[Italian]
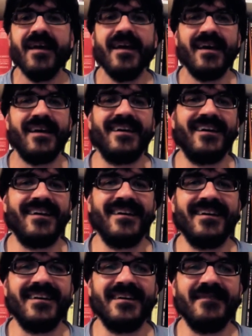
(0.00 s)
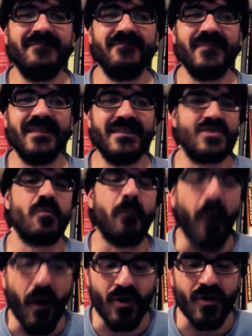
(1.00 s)
eh, il
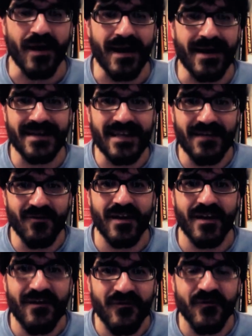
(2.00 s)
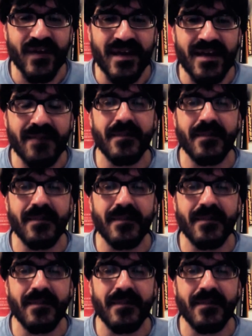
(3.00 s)
supporto narrativo del film,